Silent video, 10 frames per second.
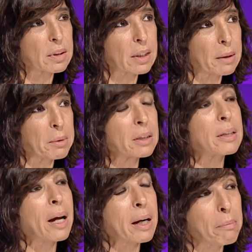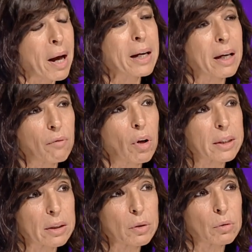di vista alimentare ma anche a
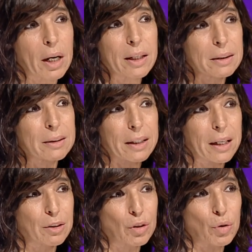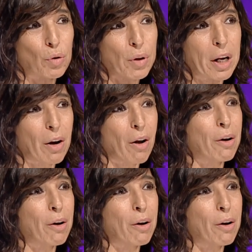volte di una integrazione certo.